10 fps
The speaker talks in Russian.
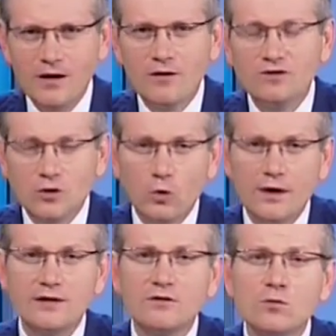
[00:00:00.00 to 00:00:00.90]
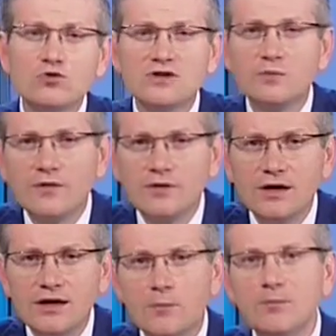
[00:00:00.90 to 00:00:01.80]
Второе – это возможность
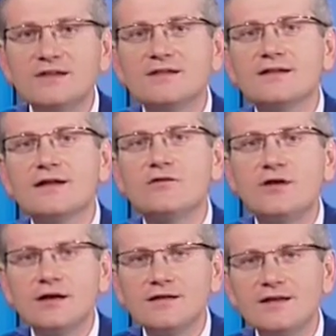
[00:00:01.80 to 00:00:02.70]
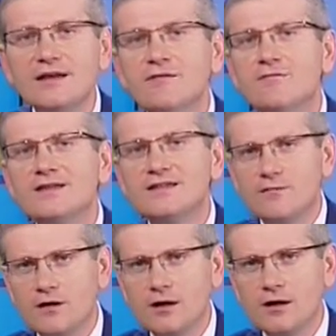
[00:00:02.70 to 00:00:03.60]
проведения бизнес-конференций и
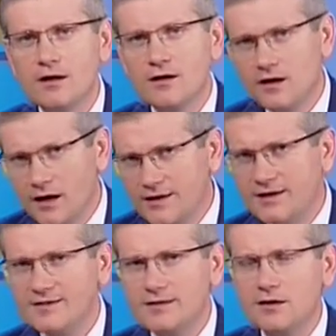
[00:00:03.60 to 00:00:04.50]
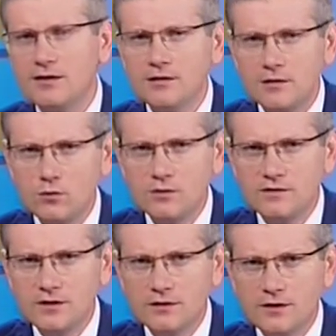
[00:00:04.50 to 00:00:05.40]
выставок для Одессы, как для делового
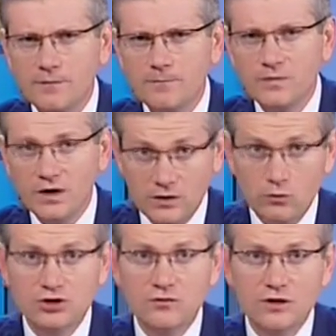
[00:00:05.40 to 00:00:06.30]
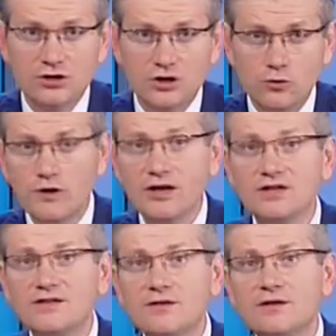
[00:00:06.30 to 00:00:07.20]
центра. Это очень важно. Ну и,
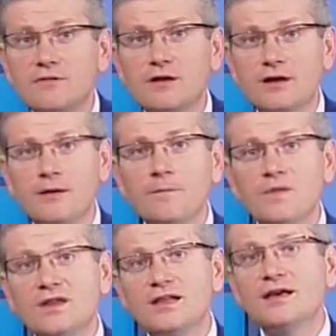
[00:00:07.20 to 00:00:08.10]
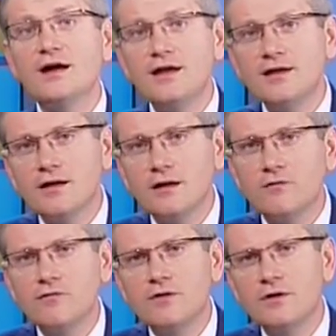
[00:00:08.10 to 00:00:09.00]
конечно, соревнования. На таких аренах
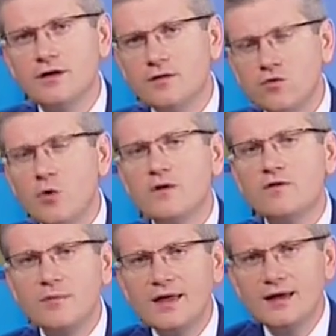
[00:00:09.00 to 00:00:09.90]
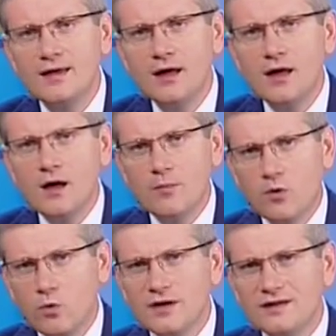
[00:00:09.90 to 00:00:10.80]
в Европе, в Америке
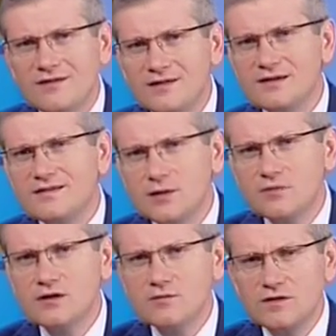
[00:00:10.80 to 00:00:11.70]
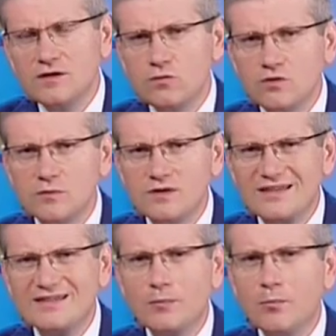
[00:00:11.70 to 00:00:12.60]
проходят 270-280
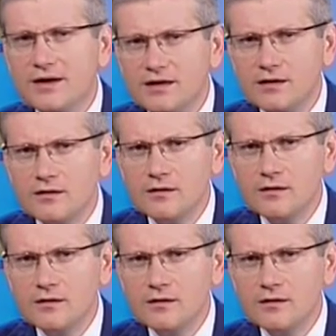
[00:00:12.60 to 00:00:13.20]
событий